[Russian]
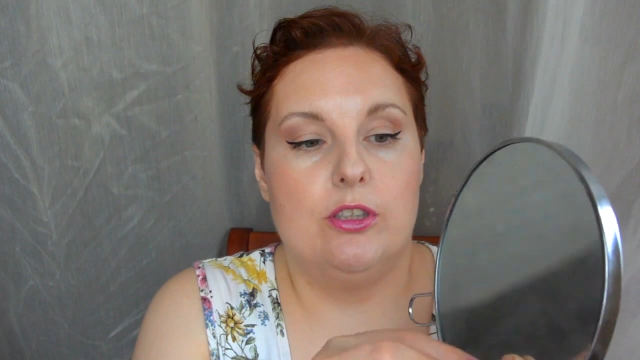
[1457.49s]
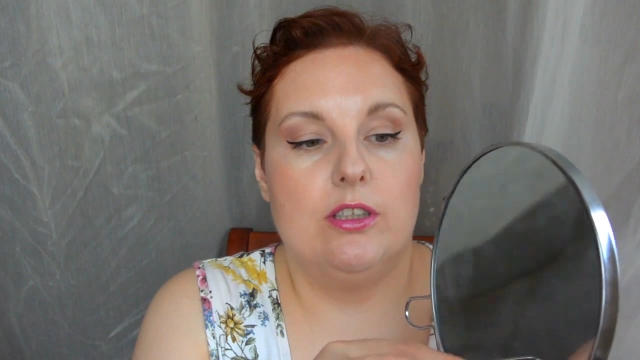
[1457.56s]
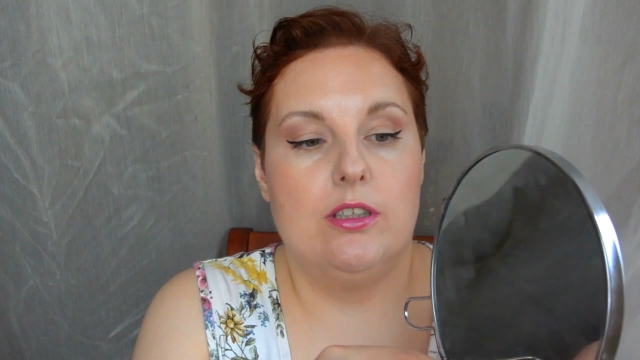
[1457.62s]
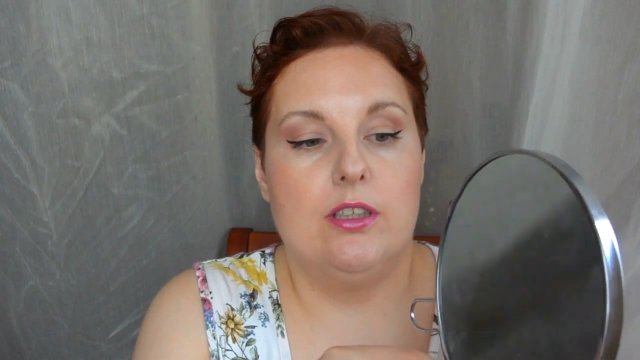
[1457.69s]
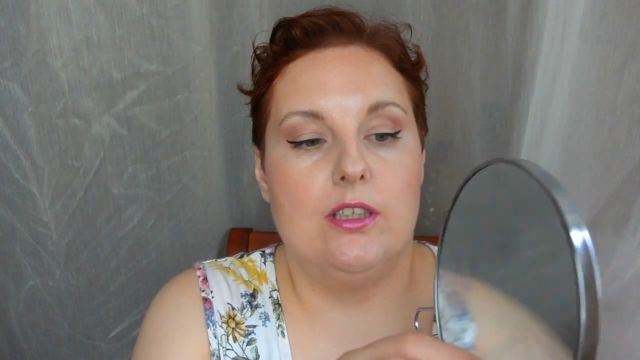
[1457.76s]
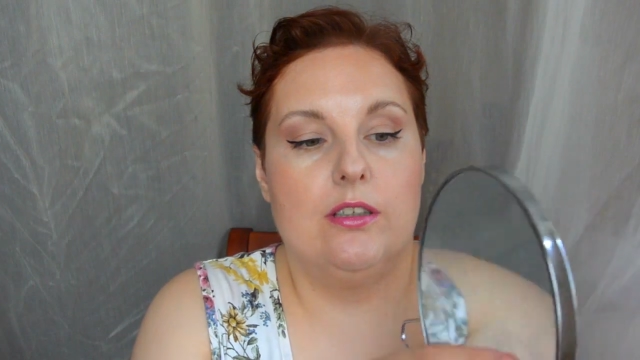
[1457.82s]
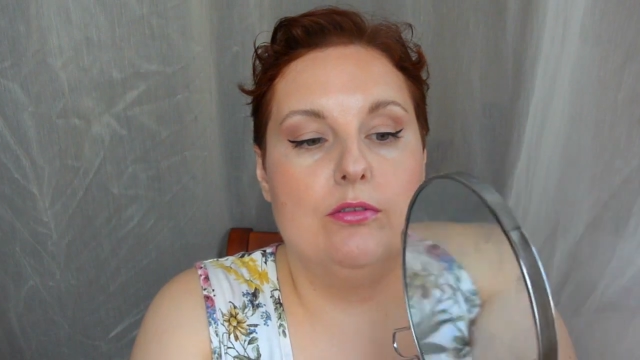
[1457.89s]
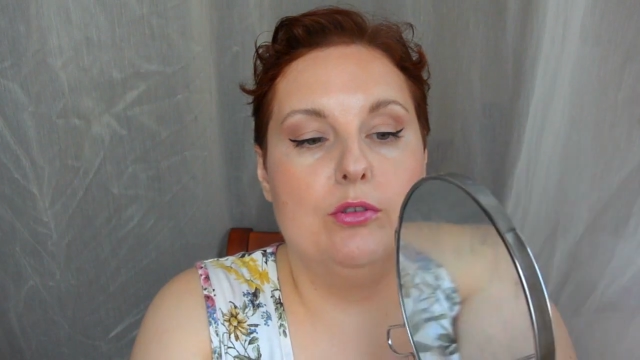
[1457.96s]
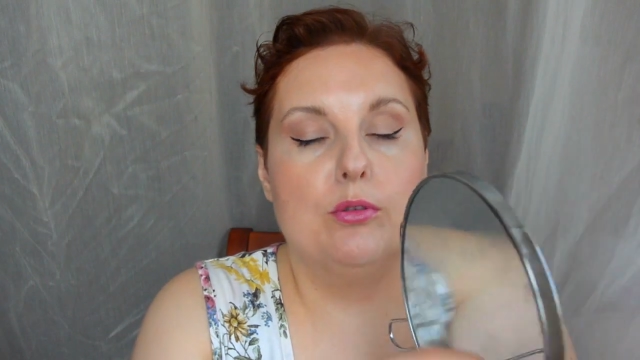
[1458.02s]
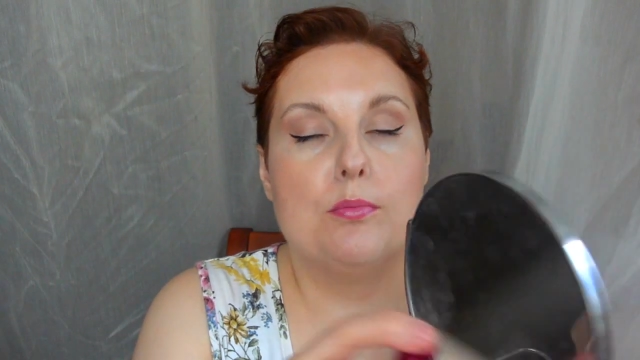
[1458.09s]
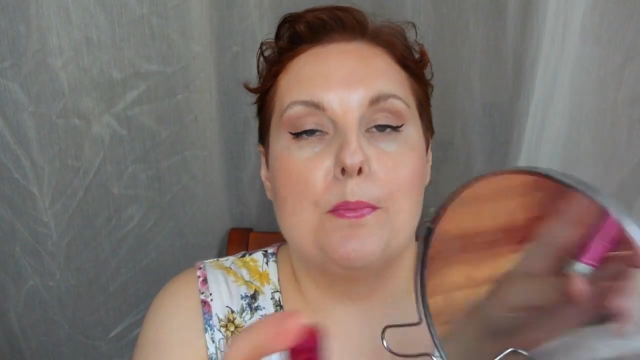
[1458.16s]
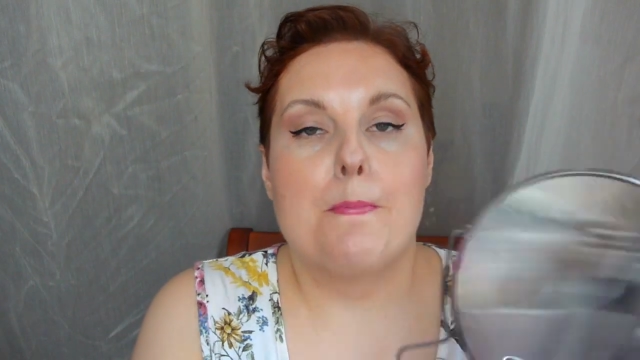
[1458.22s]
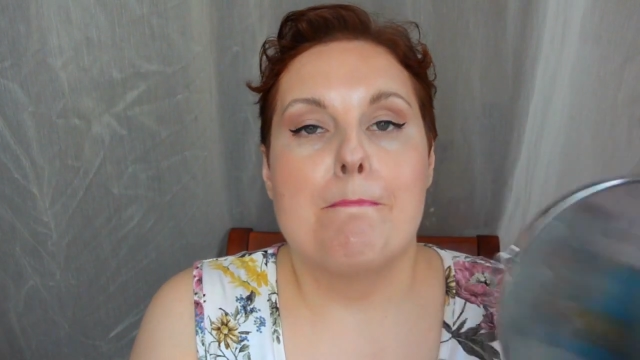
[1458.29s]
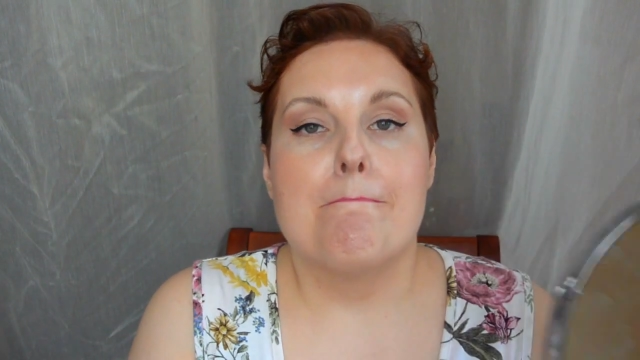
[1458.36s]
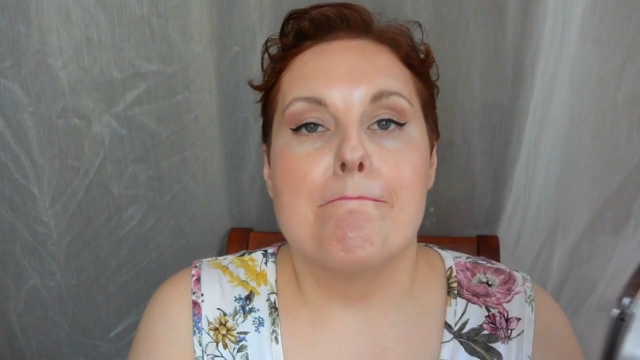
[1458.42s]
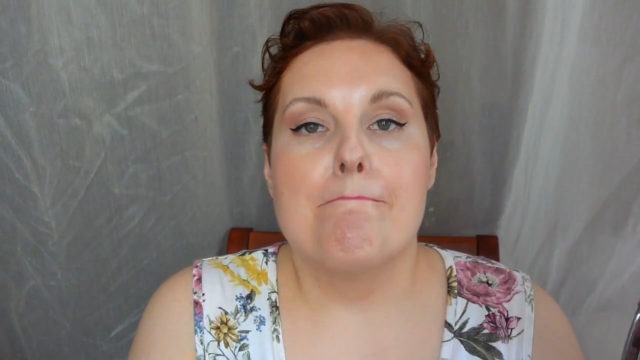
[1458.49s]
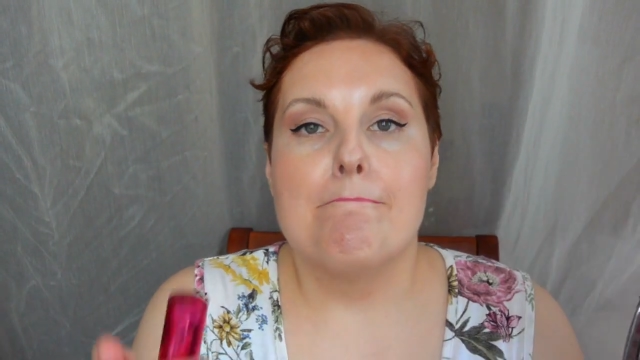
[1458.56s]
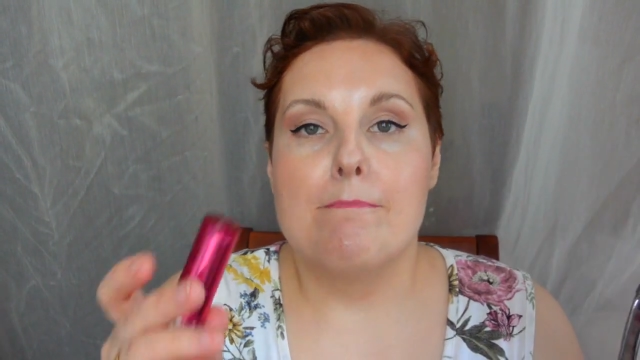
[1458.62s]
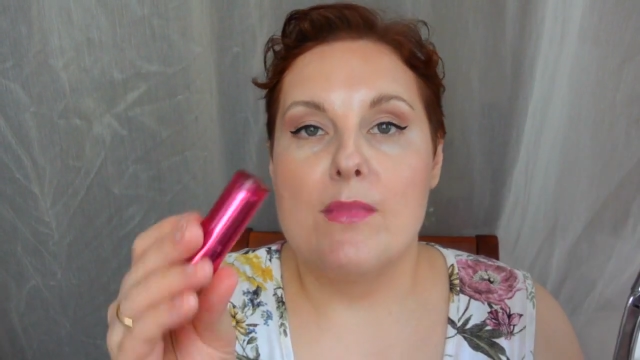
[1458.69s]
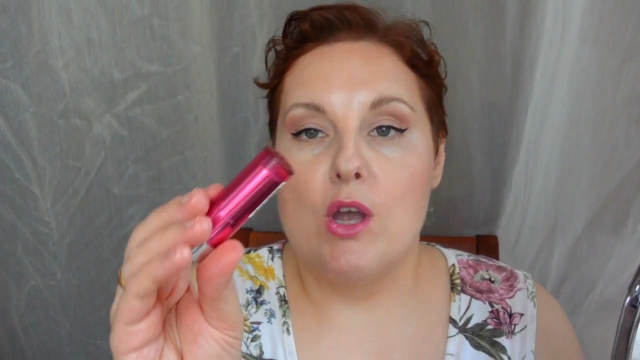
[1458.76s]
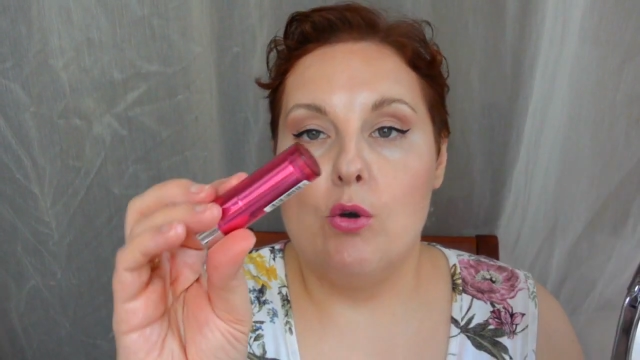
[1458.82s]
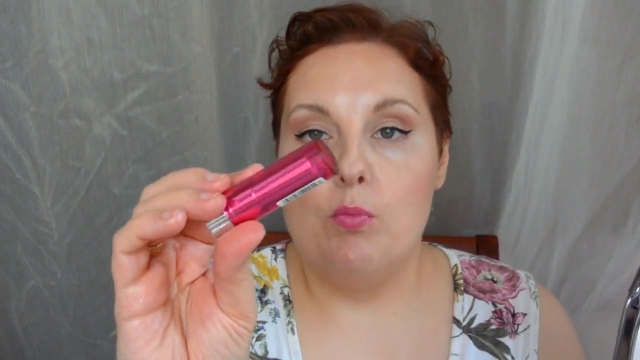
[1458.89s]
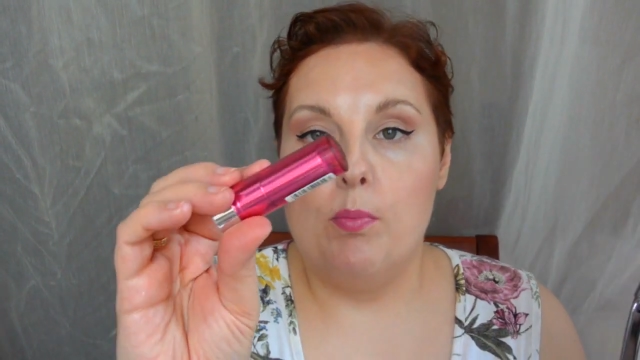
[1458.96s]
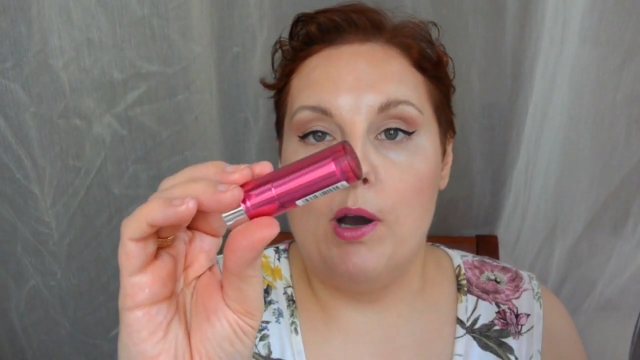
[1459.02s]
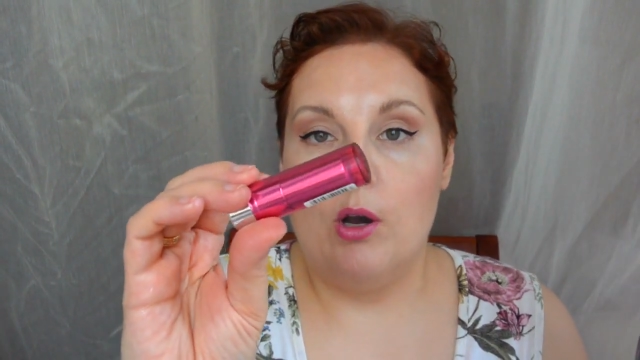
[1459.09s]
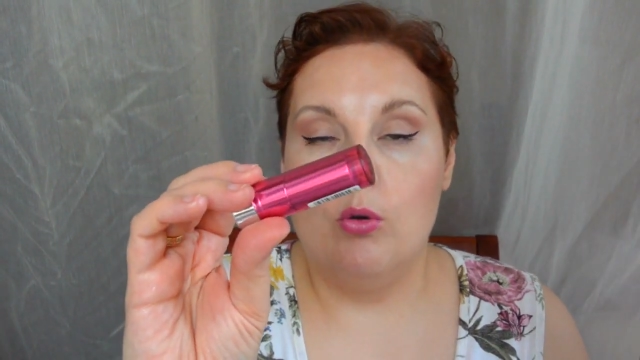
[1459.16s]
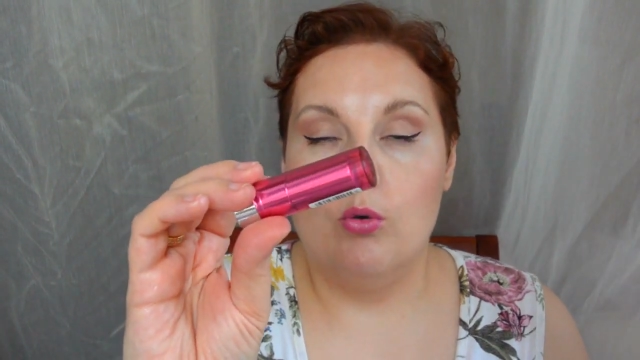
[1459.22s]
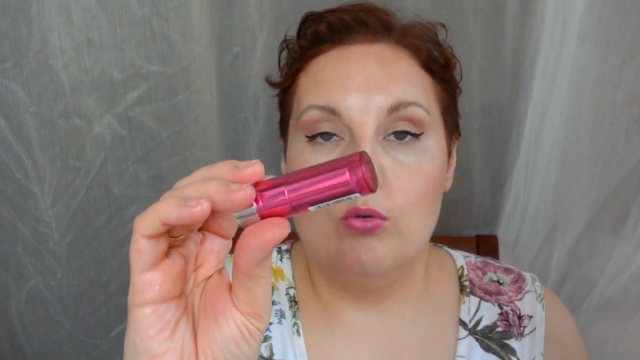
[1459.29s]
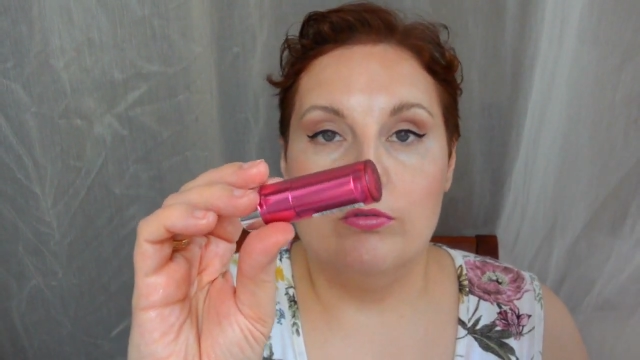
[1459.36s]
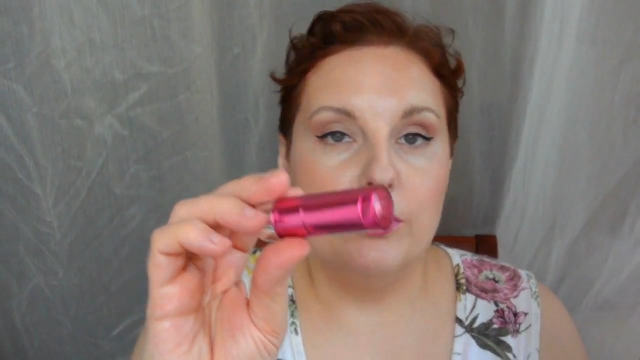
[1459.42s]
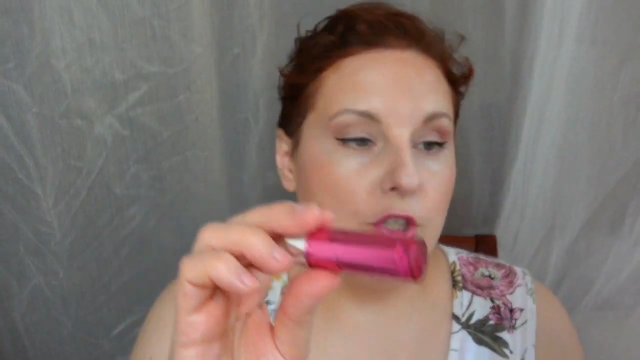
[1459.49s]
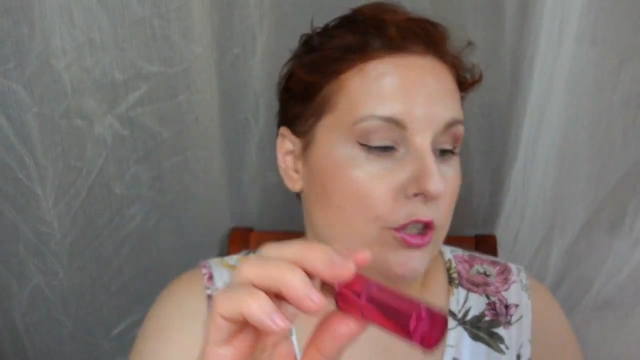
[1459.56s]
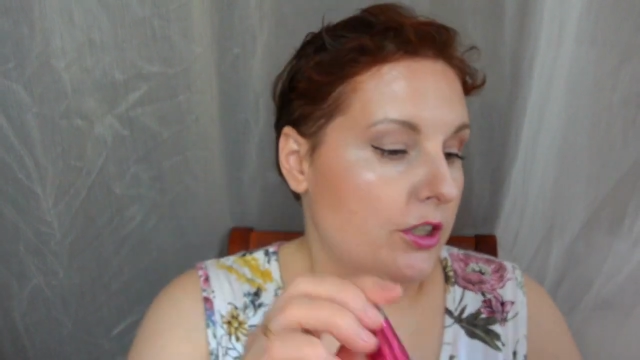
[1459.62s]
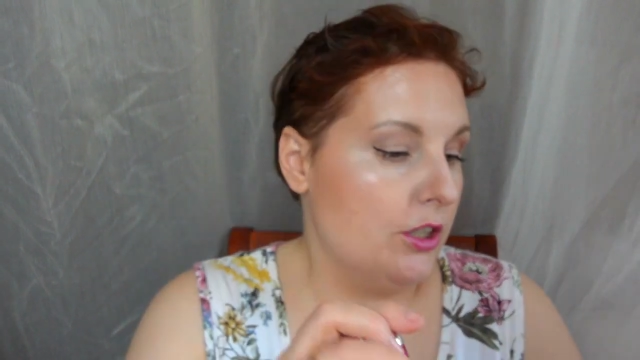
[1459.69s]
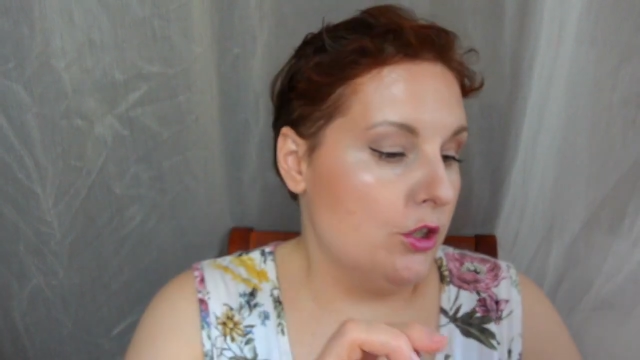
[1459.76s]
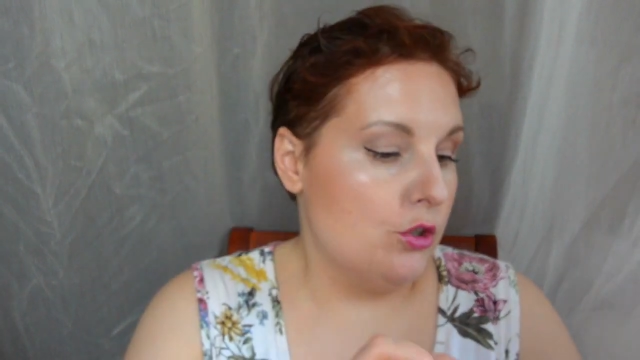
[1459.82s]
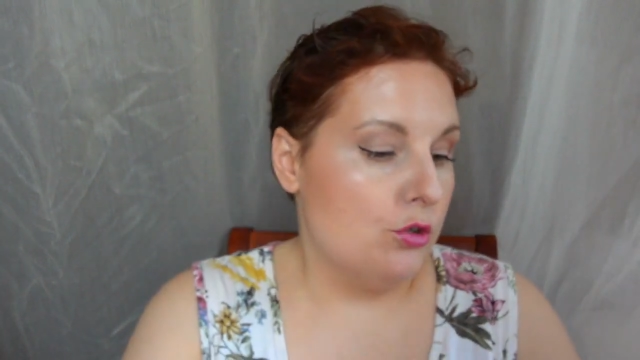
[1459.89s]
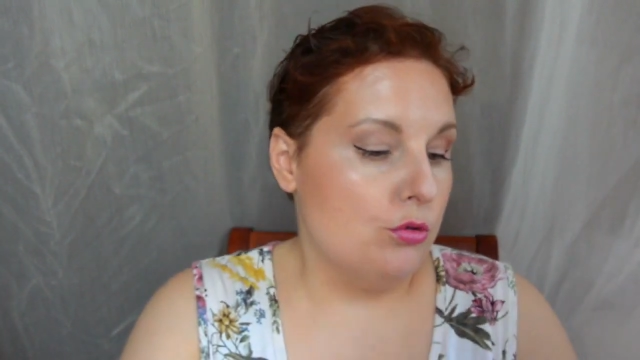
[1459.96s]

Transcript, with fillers: такая вот упаковочка.